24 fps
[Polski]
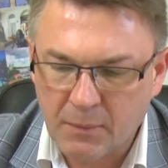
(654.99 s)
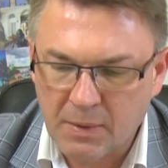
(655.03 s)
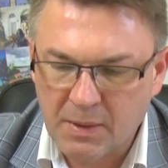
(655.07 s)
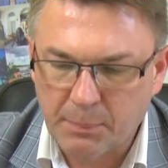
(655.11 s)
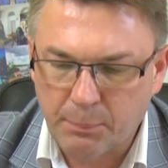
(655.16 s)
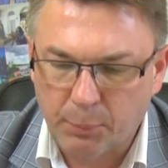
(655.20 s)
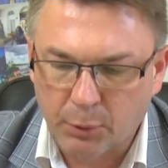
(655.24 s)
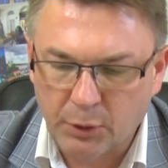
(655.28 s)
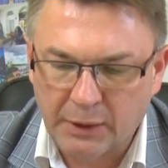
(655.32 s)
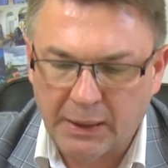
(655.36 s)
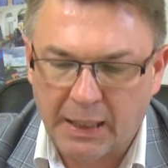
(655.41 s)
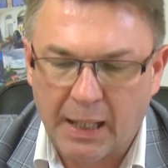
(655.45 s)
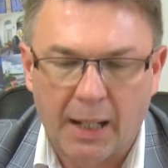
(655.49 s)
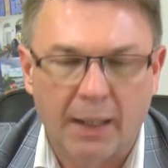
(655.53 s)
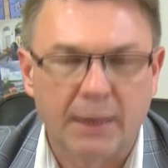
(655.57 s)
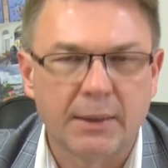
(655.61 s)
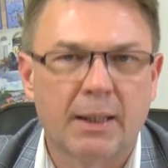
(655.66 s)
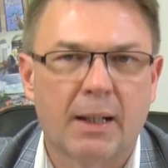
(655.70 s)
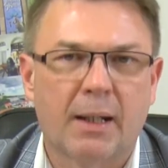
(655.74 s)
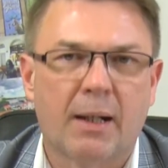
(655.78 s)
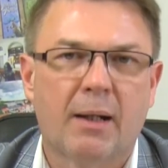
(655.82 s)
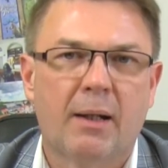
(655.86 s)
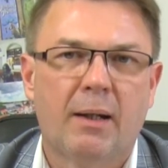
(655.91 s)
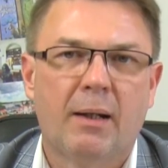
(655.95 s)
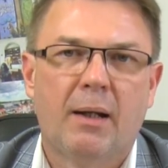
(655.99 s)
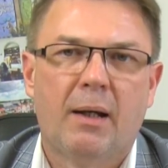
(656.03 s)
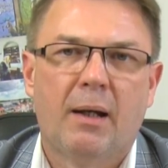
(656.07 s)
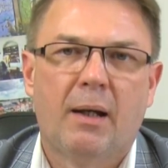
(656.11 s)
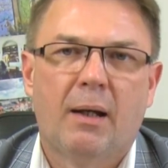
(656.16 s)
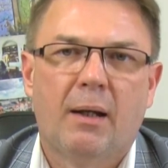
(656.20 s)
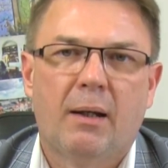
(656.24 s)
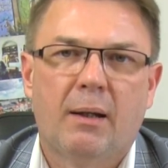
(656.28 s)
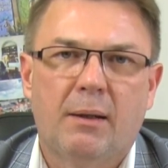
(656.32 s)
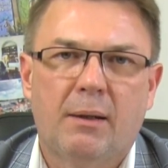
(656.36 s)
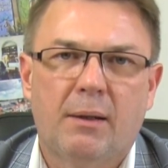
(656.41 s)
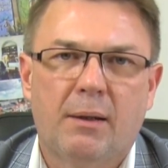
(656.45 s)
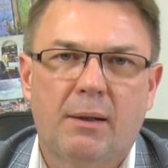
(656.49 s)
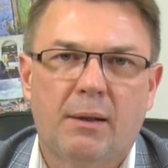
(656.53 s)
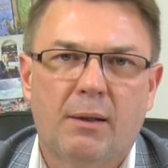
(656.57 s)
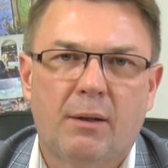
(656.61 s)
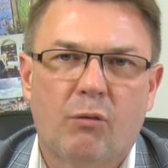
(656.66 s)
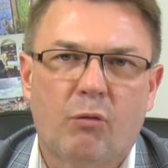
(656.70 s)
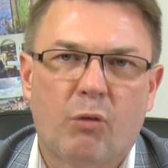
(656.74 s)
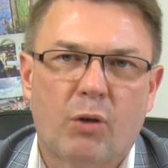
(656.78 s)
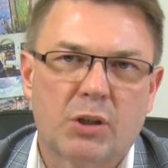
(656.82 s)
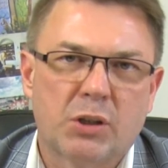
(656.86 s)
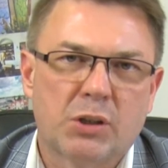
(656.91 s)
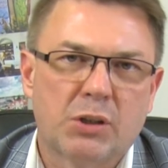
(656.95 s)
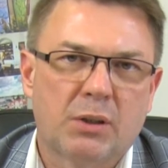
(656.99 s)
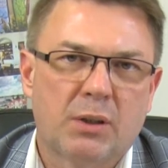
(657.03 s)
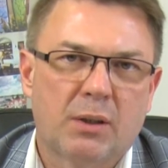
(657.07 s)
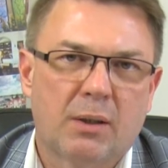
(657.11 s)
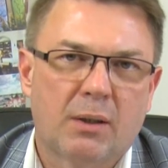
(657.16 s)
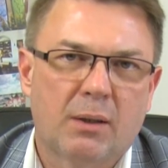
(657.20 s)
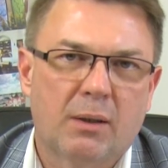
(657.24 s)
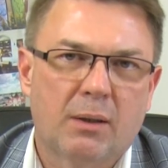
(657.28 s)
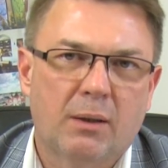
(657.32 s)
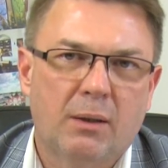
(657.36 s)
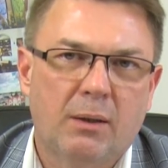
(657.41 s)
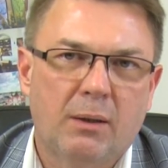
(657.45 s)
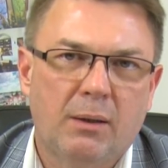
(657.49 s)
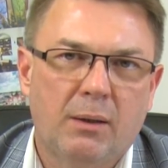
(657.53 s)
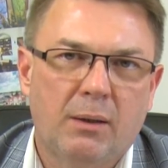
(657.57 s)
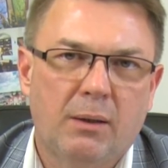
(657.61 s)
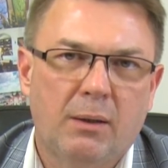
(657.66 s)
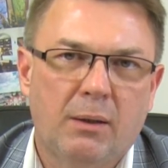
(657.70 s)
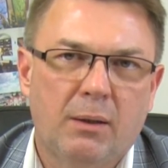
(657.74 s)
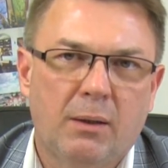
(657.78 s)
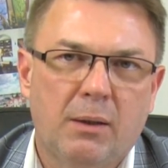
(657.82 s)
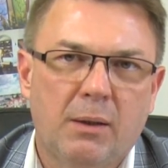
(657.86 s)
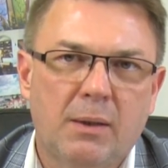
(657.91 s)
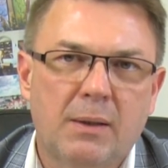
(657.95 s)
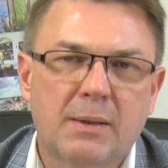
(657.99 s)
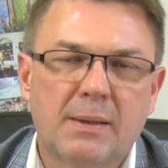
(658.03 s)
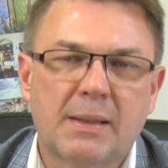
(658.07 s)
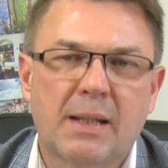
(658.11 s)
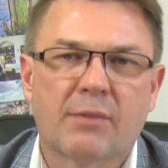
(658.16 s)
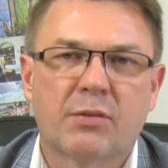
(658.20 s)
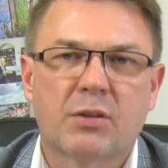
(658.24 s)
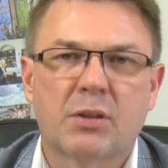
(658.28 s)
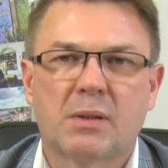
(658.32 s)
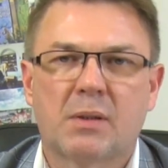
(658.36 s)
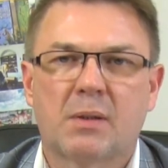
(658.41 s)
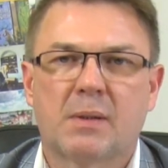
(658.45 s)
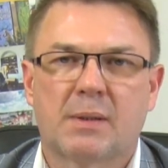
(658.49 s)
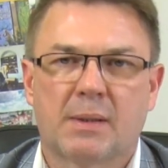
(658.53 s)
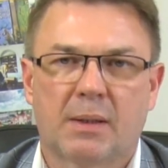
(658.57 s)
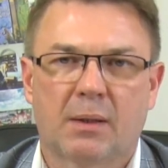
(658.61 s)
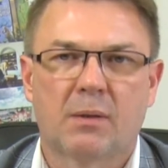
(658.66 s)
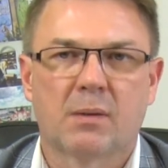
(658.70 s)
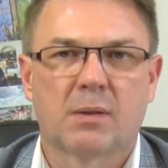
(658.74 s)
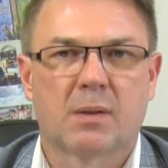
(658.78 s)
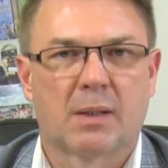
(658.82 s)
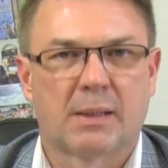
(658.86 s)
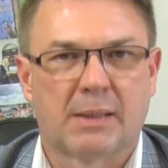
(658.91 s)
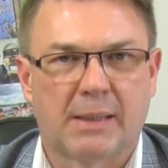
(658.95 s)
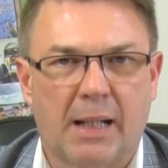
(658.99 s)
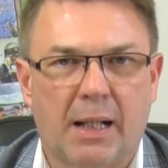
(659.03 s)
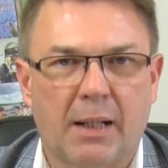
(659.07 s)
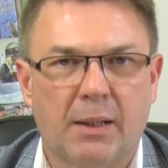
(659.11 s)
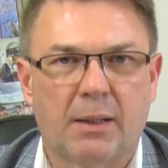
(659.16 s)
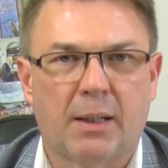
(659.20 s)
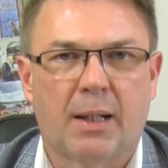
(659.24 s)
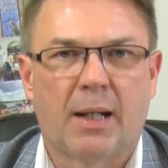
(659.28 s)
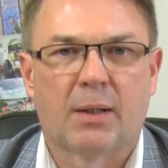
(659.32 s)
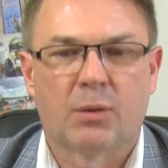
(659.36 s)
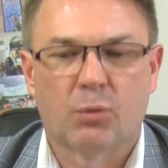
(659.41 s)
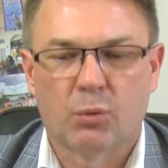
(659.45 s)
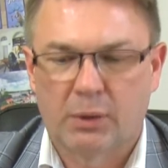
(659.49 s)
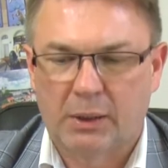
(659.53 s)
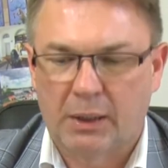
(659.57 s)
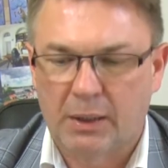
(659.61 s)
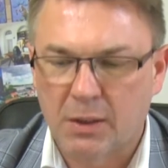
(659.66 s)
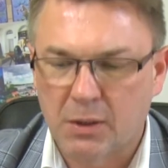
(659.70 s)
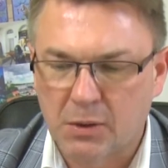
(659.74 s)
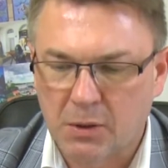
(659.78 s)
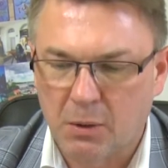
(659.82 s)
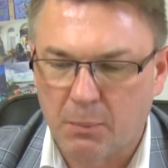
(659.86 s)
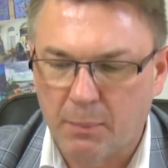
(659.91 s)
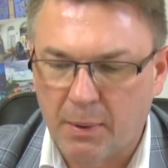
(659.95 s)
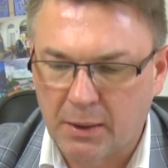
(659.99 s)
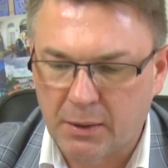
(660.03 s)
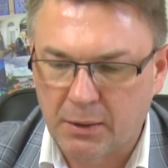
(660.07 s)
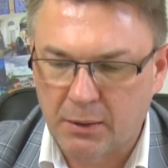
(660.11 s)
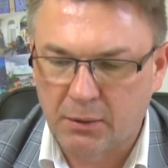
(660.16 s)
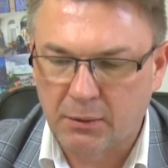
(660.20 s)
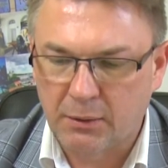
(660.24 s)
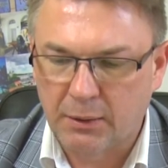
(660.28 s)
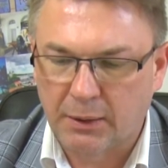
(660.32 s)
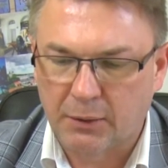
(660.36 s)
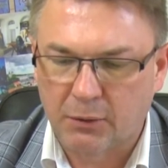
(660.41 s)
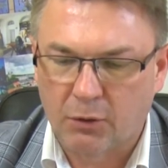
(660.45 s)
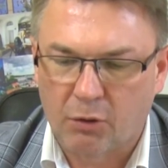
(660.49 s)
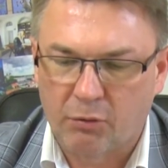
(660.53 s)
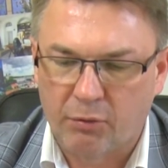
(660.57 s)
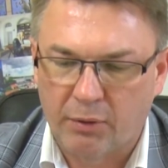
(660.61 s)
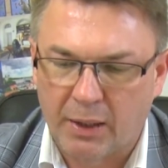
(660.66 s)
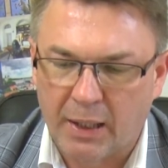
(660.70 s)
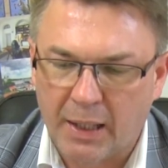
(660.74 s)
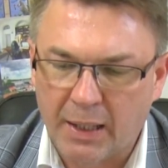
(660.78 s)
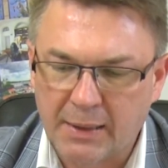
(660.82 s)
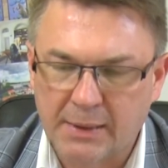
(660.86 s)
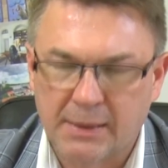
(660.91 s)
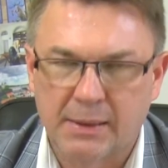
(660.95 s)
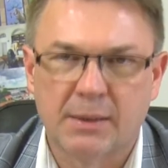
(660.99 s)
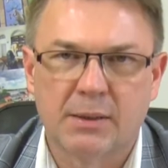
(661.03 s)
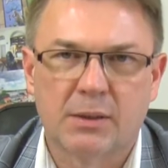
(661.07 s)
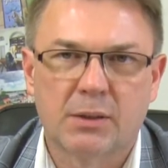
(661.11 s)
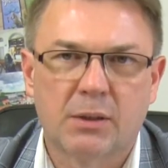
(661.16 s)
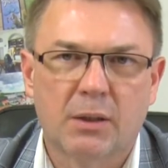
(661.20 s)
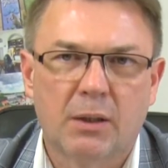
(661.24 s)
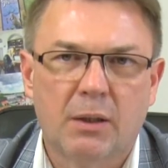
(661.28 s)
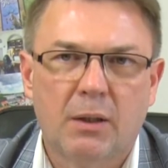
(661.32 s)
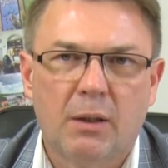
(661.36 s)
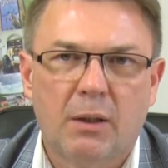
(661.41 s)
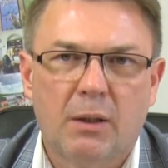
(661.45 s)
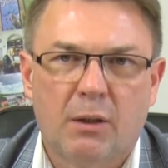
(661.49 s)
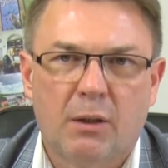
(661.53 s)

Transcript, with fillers: spotkania e, właśnie i, i zawsze coś z tego zostanie. A tutaj jeszcze ma ten dodatkowy akcent